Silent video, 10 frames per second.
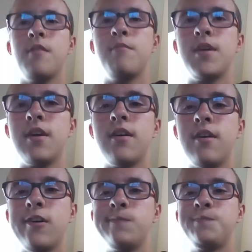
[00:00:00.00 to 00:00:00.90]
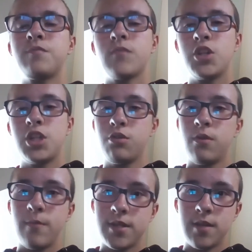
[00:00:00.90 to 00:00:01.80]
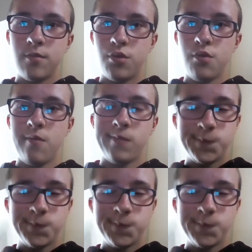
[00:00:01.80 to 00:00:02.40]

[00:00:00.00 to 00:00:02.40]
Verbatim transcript: Mais euh, j'ai redoublé ma CM2.